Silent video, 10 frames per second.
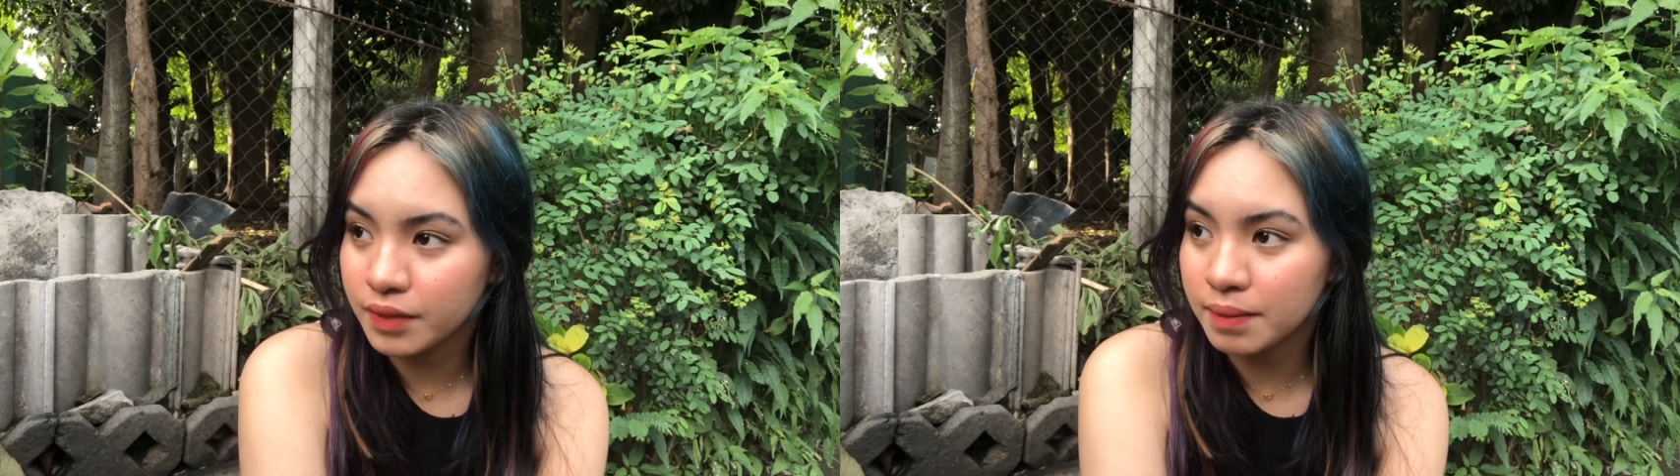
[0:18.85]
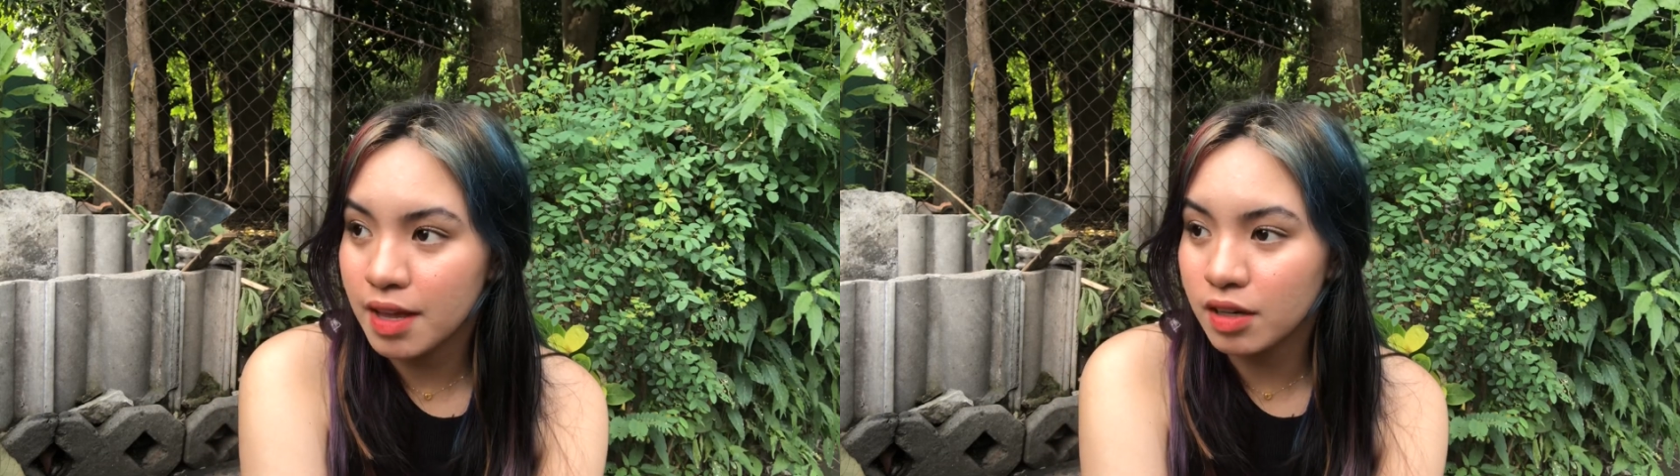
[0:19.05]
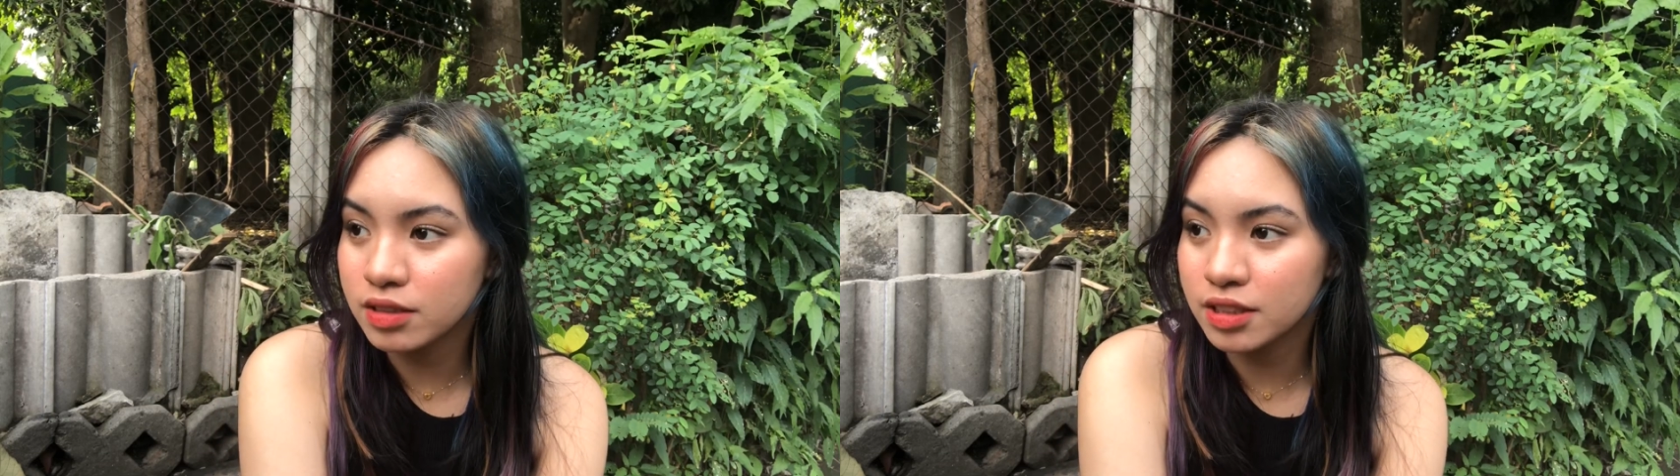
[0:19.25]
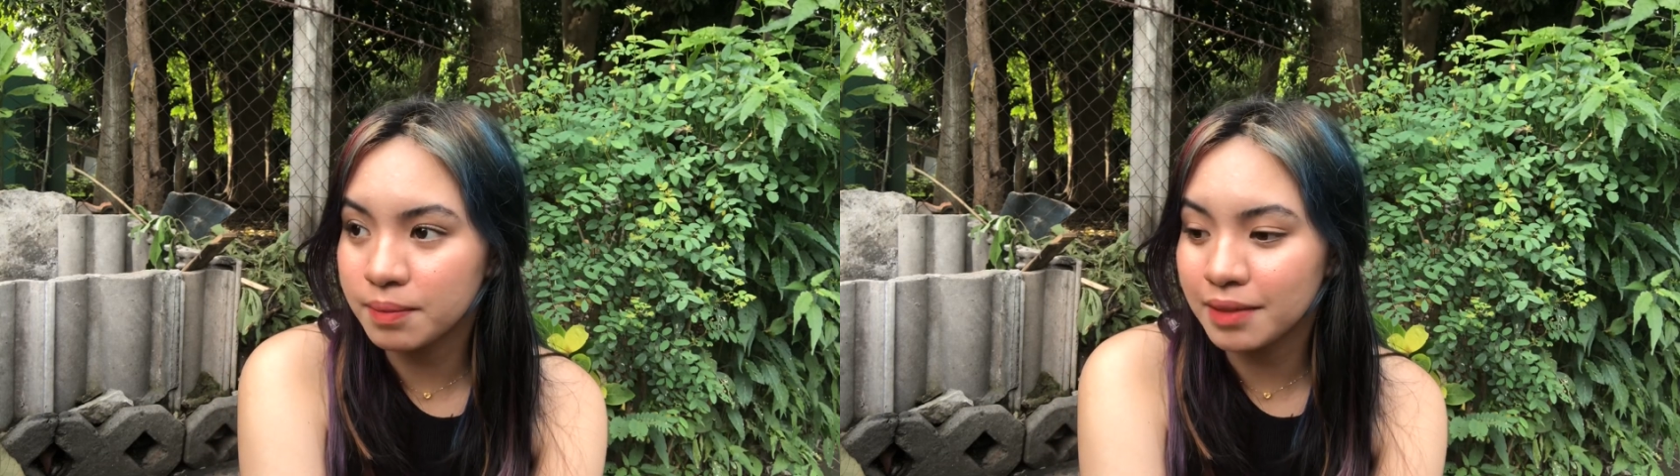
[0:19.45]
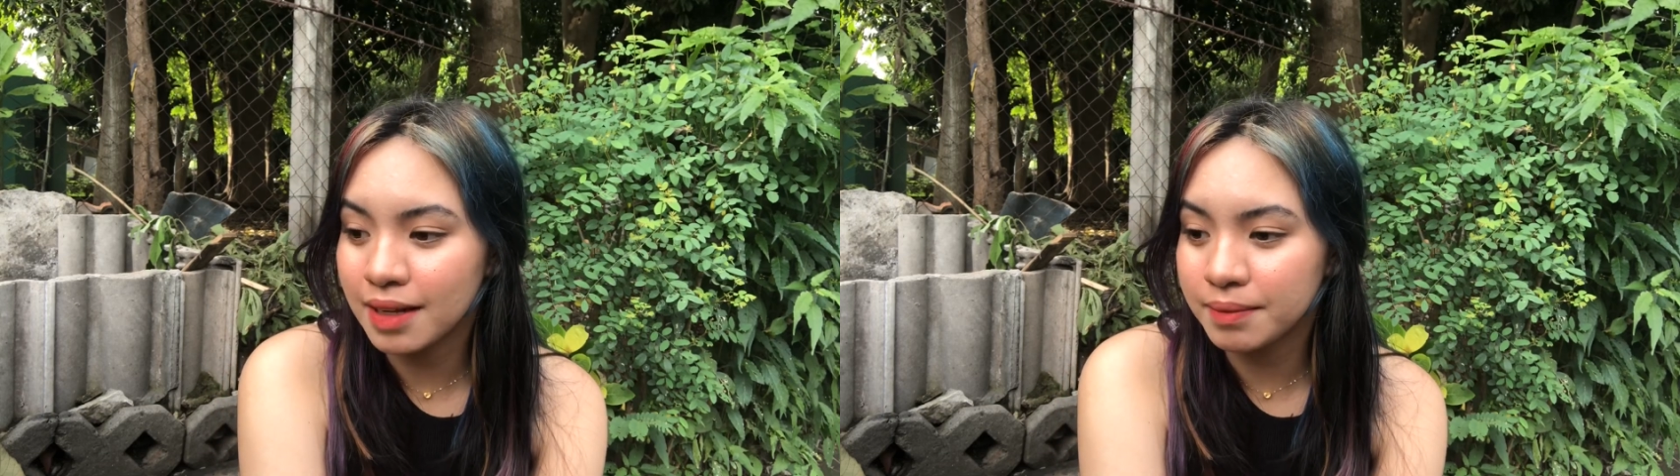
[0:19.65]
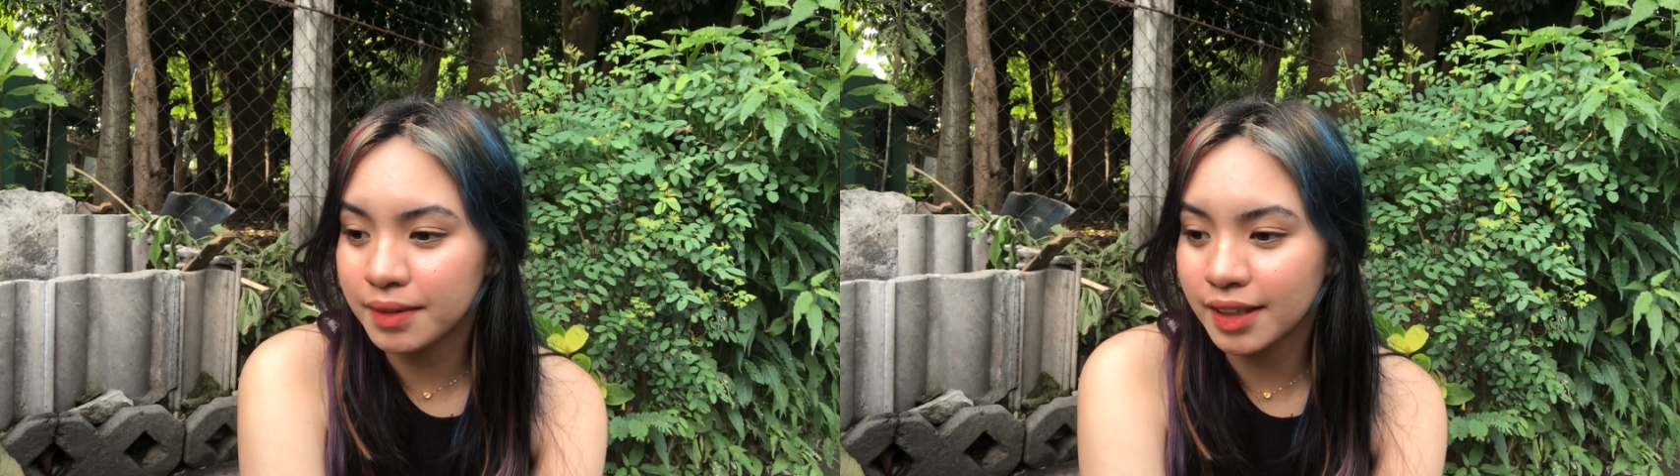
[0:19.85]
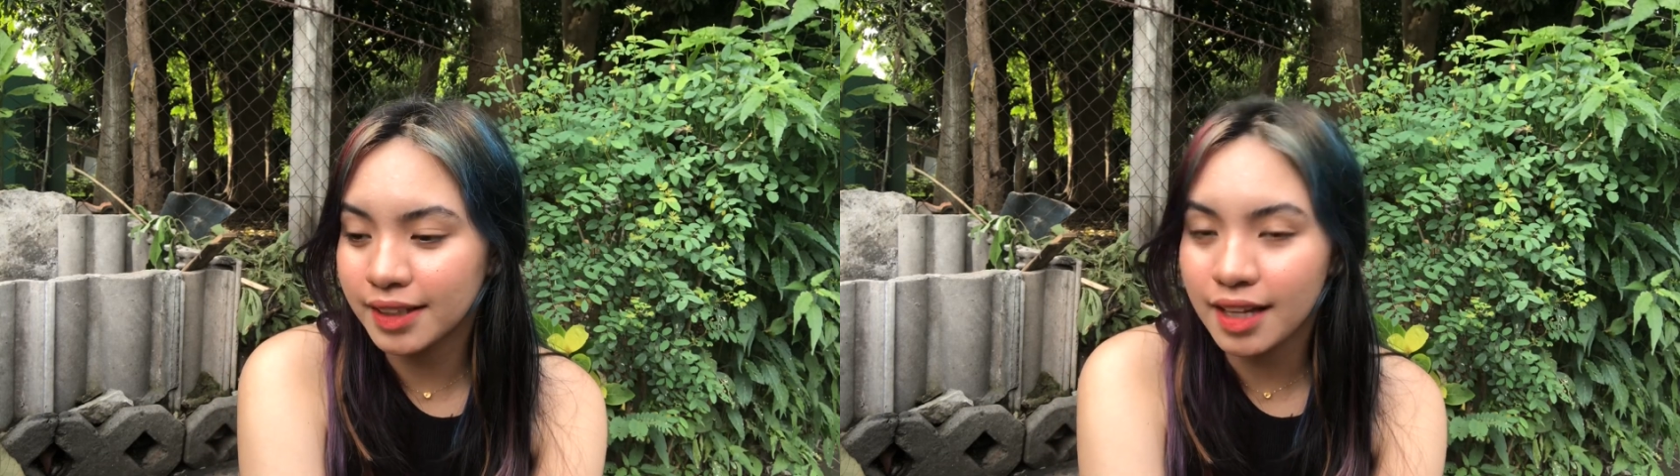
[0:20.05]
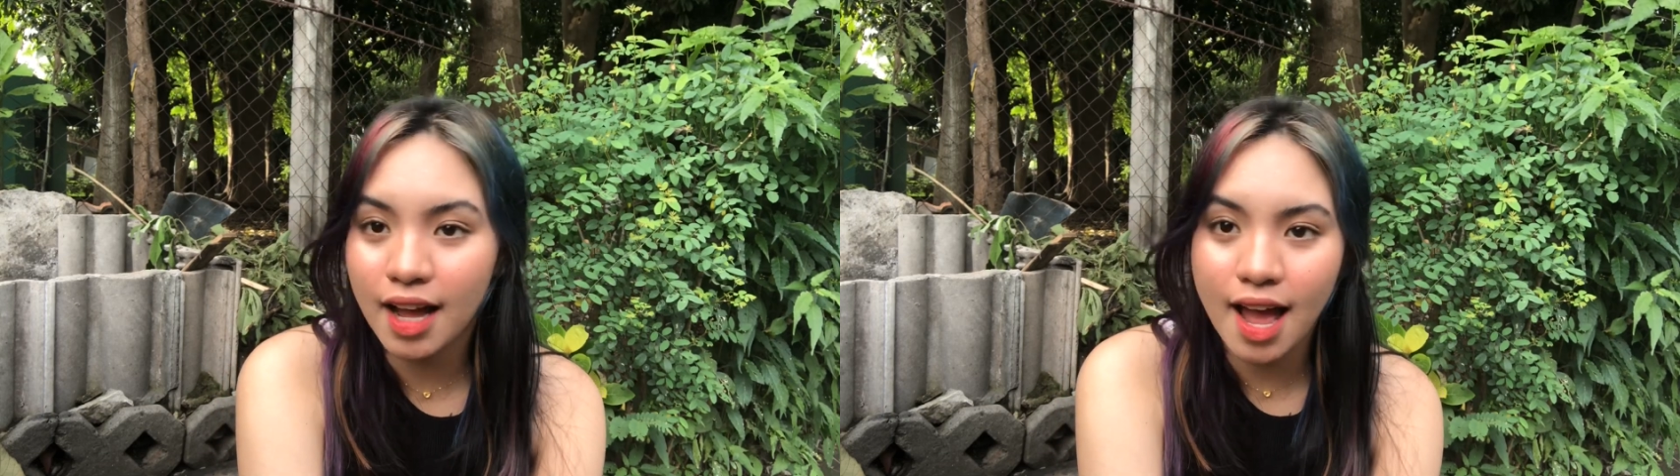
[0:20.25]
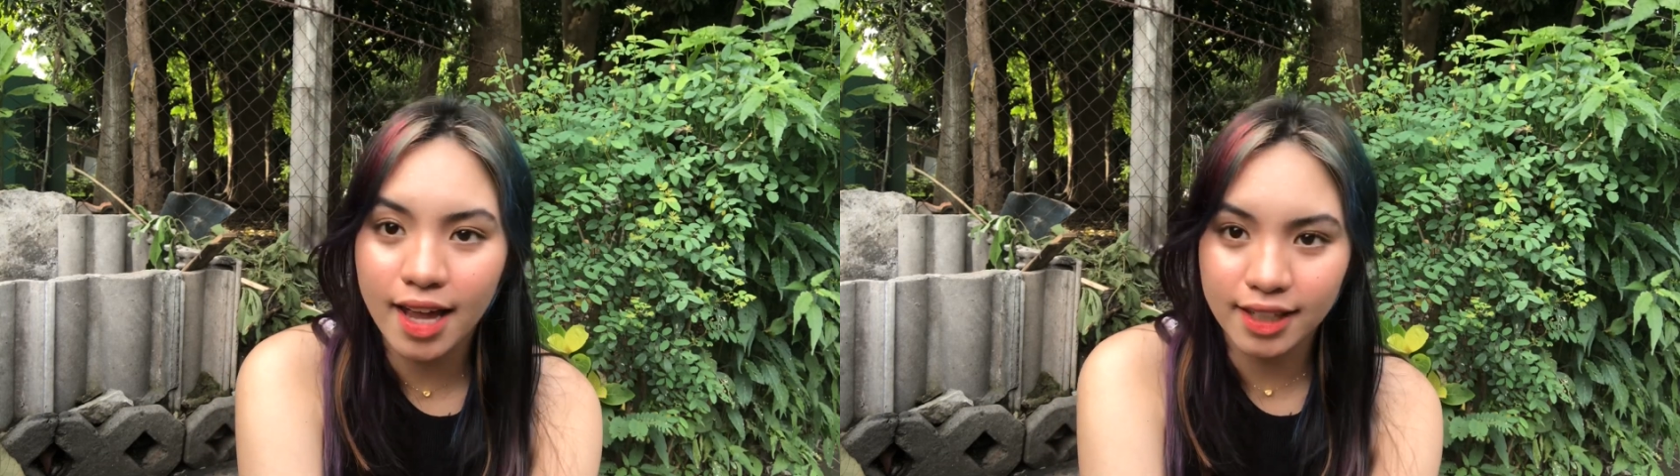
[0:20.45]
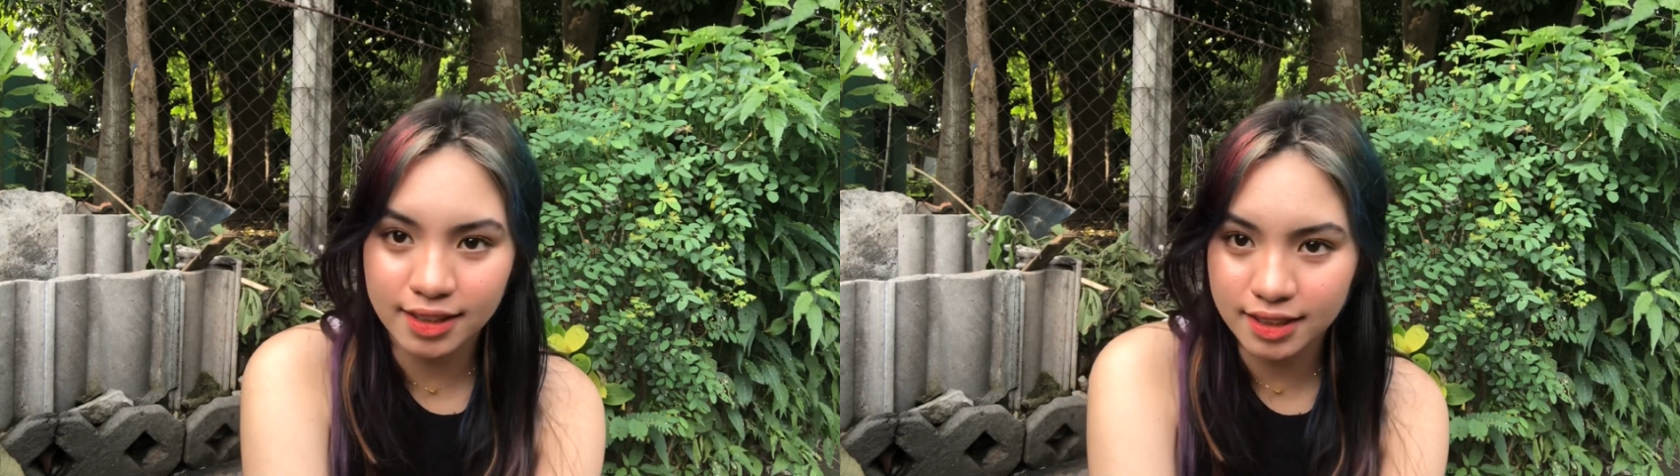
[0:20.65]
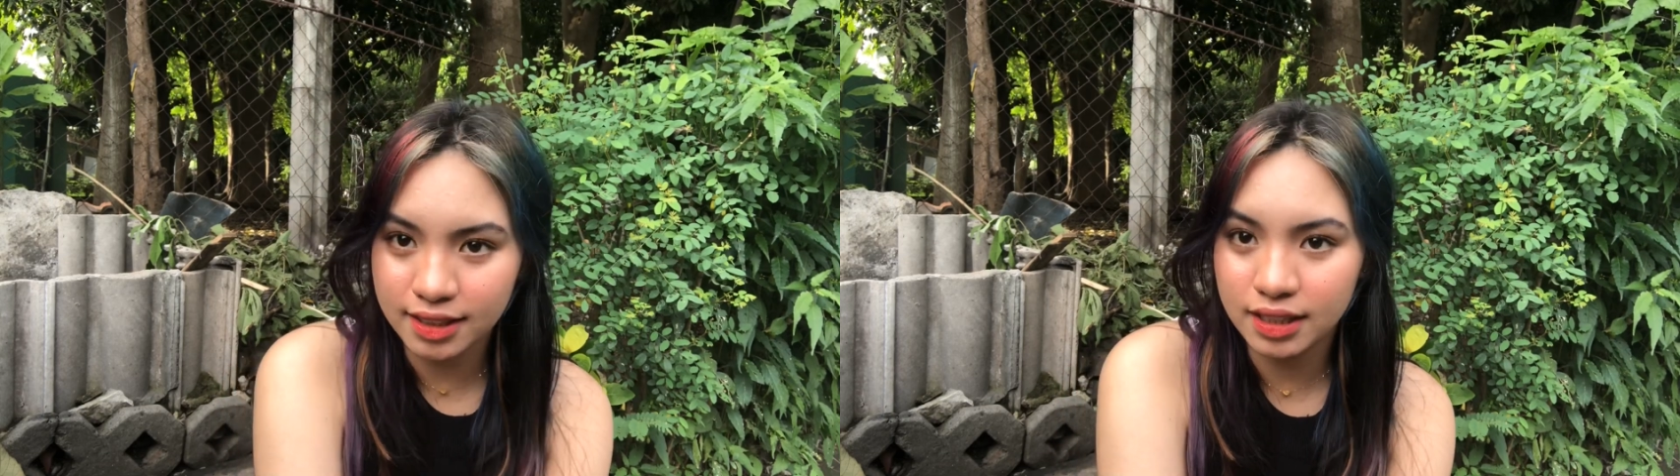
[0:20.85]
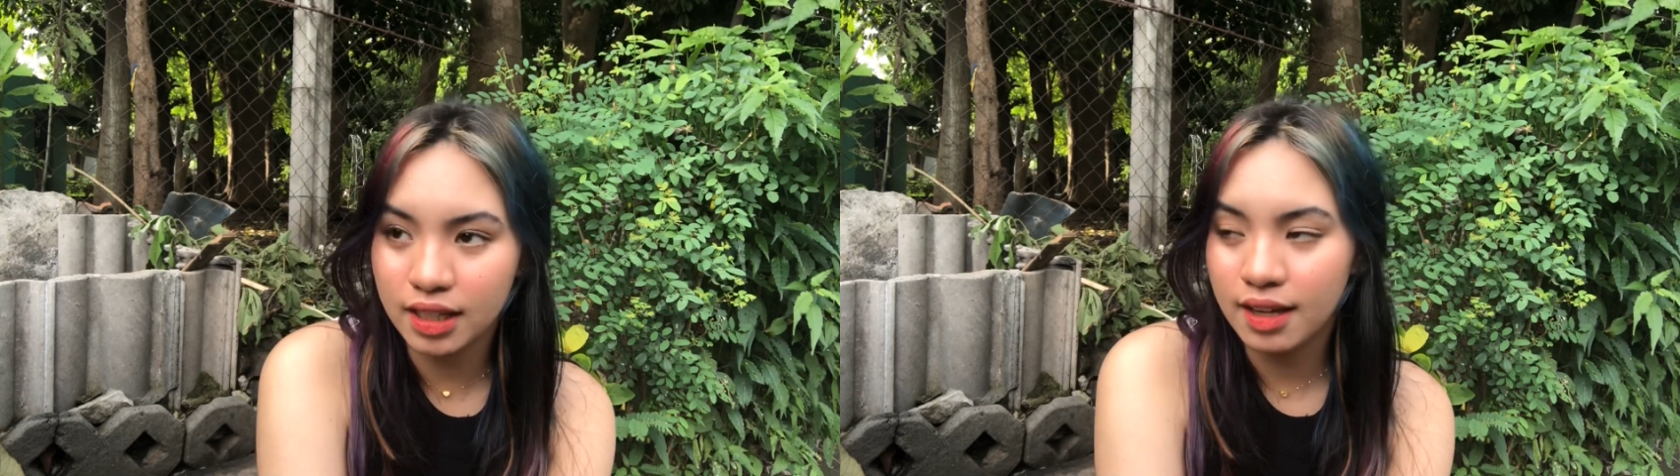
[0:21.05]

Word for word: Meron na siyang pinapakita ng ID.